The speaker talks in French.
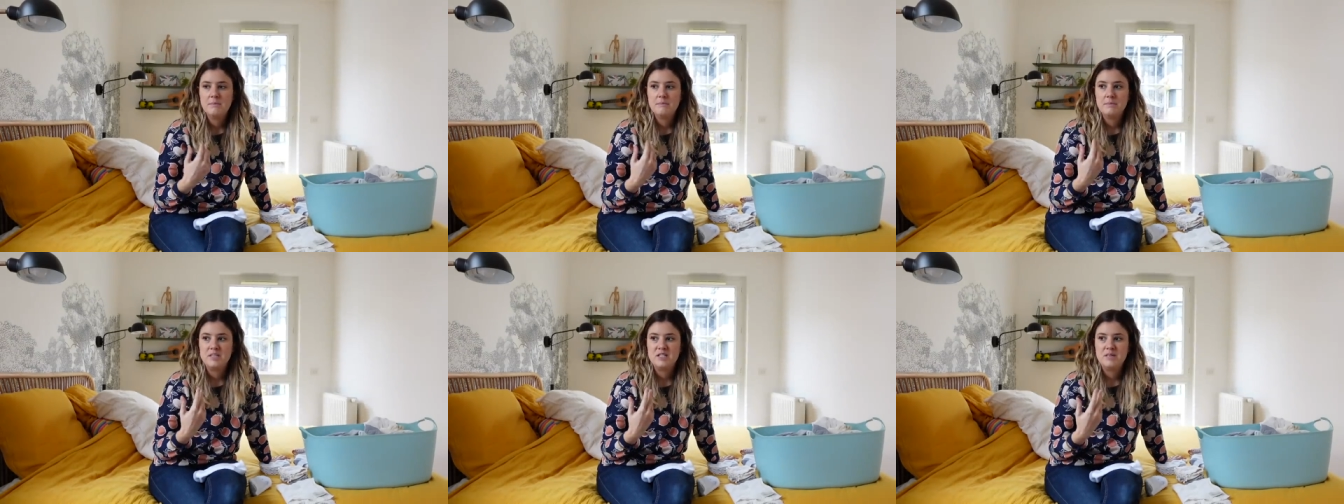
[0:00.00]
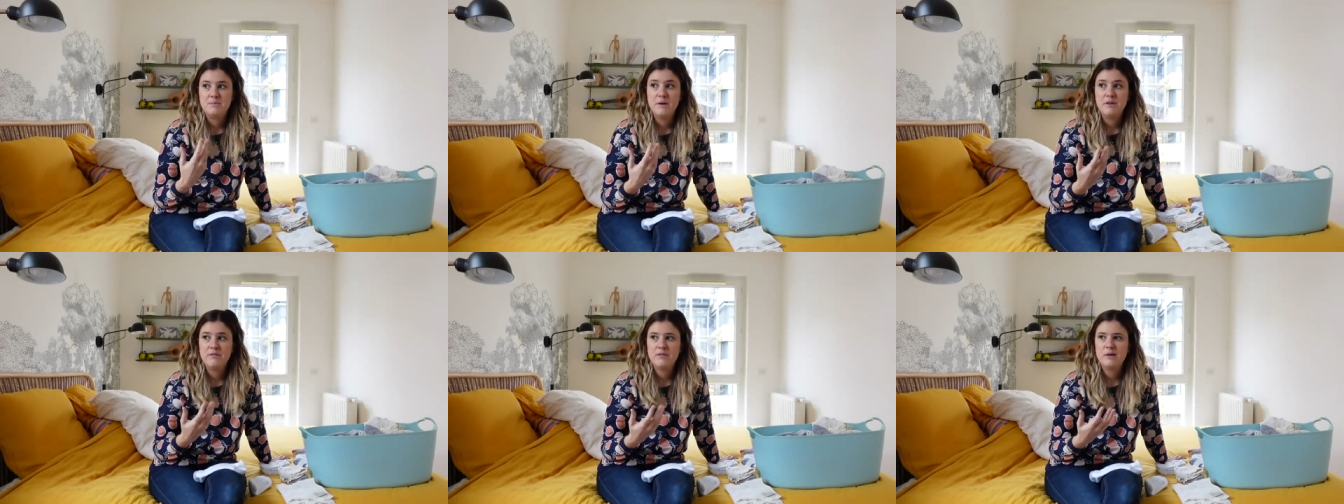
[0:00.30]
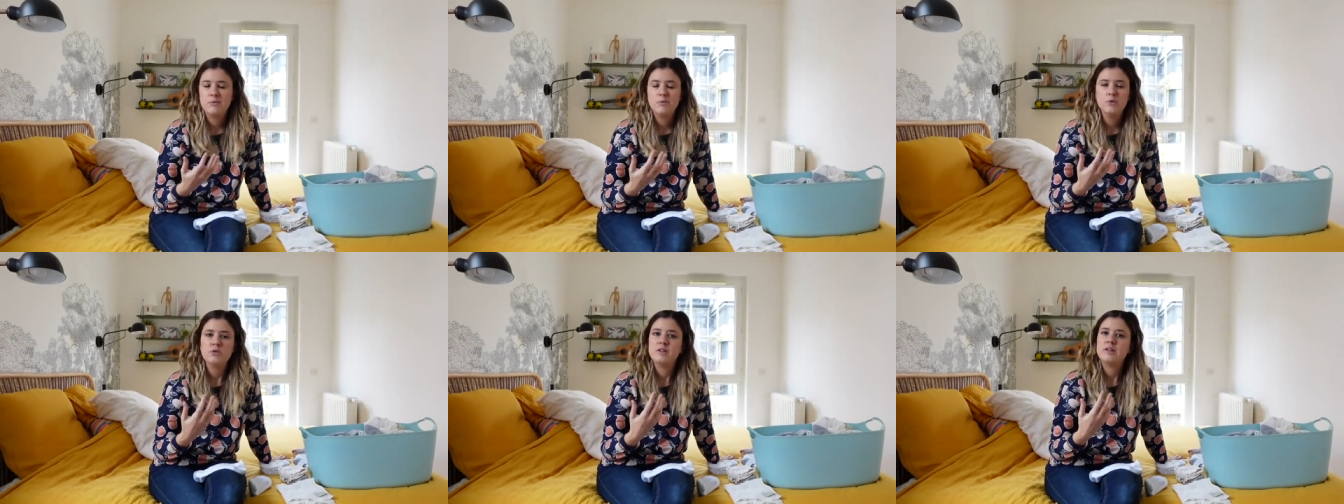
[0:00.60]
mais j'ai pas
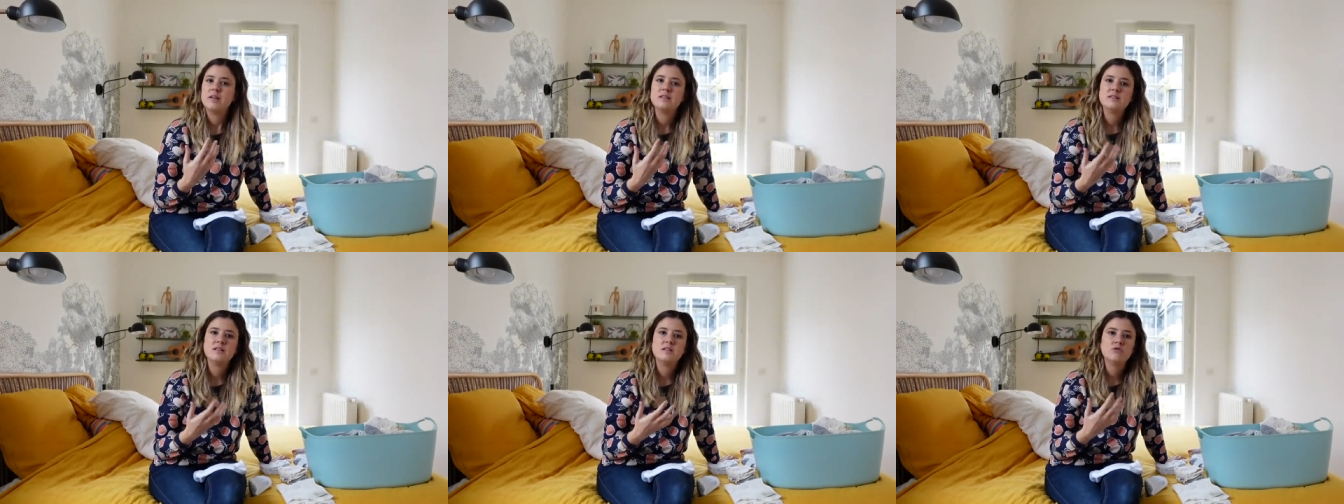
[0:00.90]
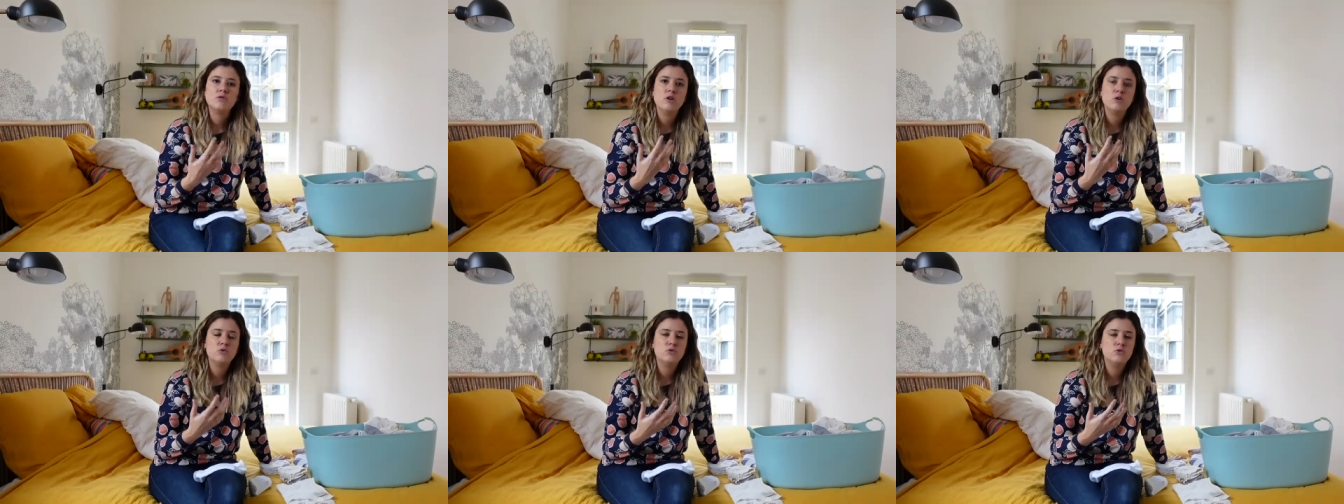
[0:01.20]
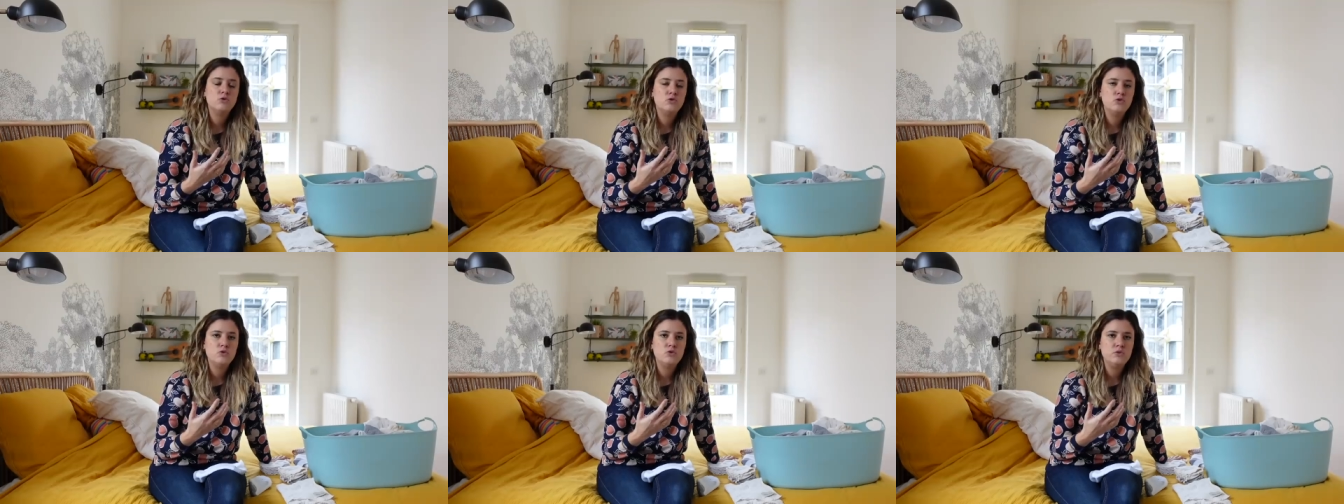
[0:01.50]
vraiment d'accessoires ou
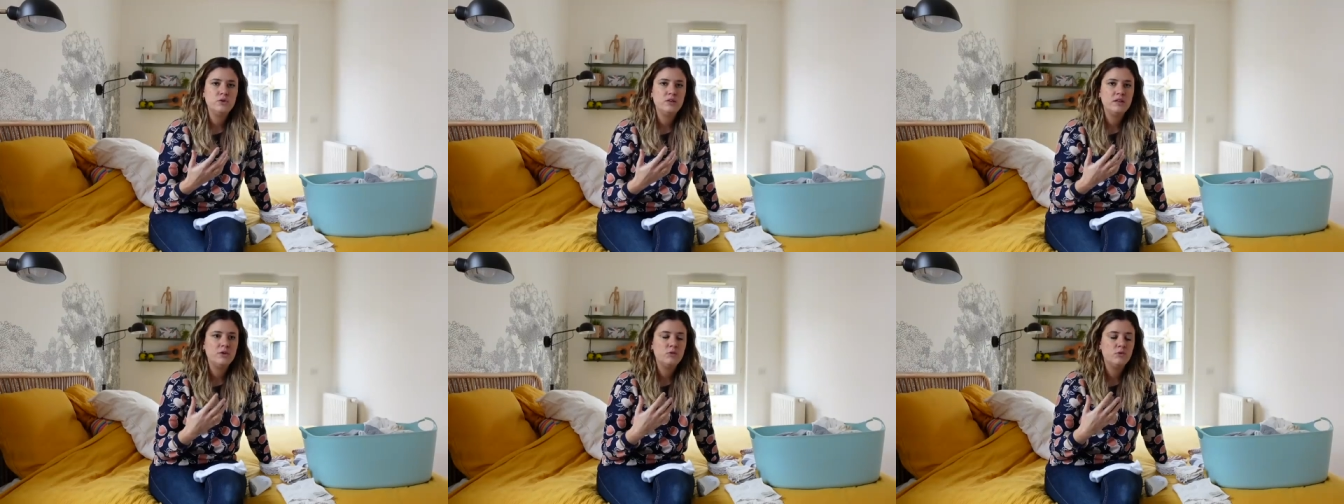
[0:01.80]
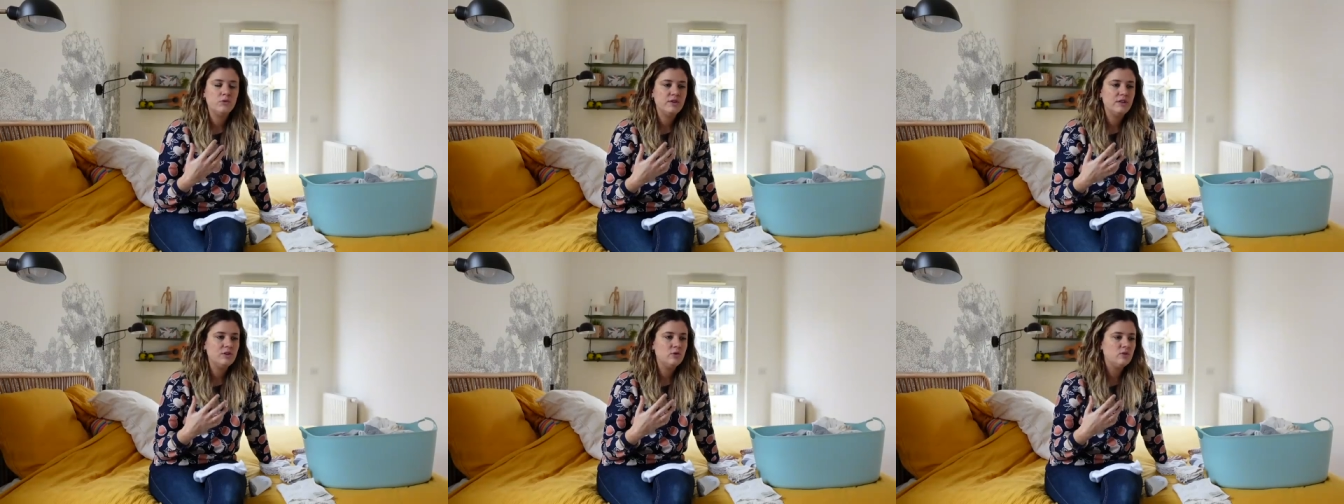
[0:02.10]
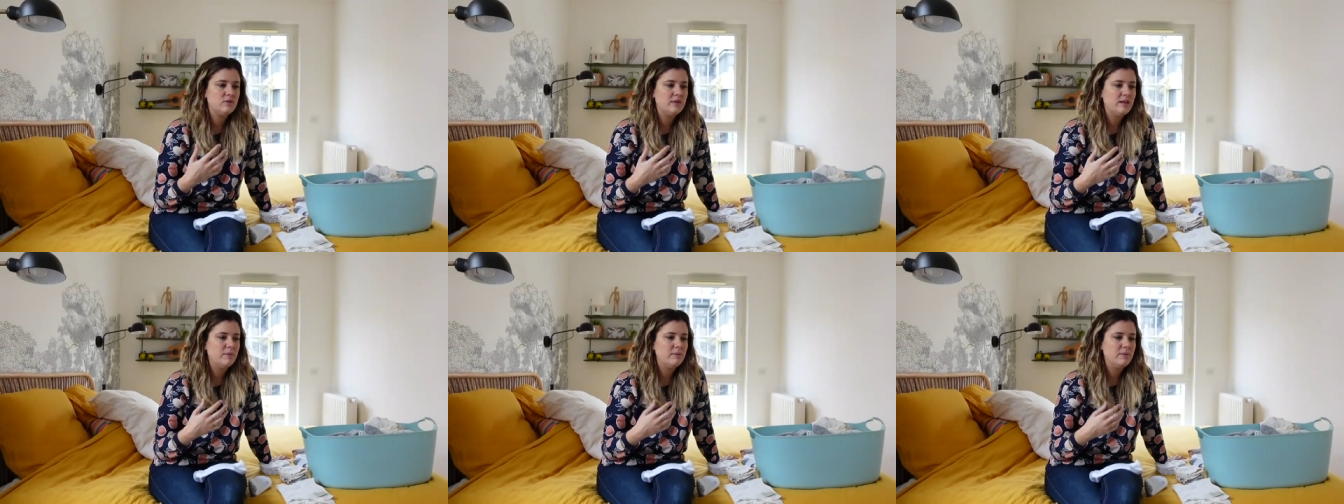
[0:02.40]
de tenues qui conviennent
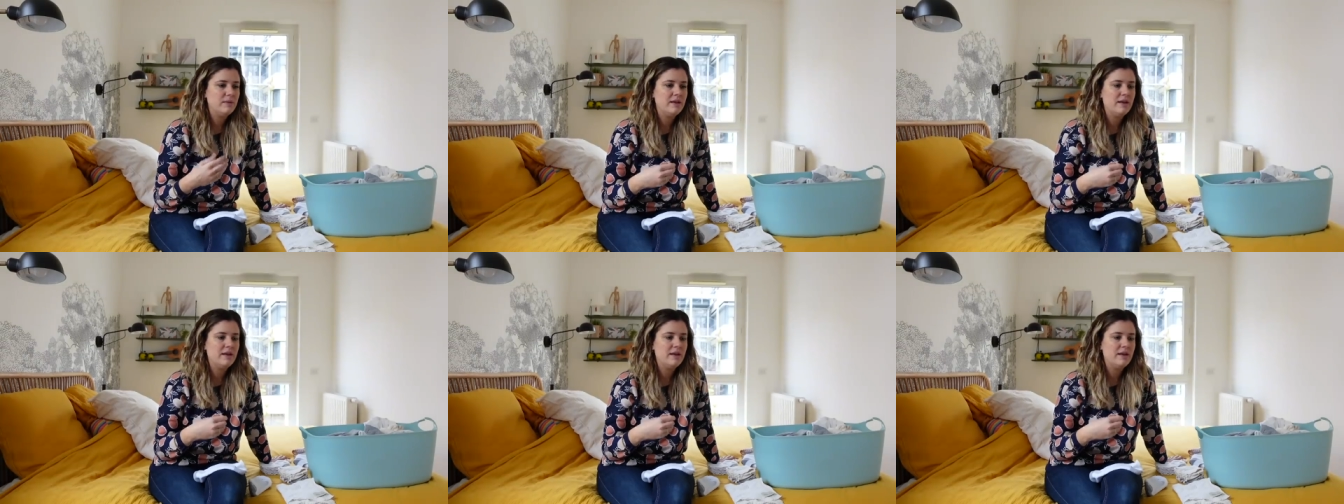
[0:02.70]
au thème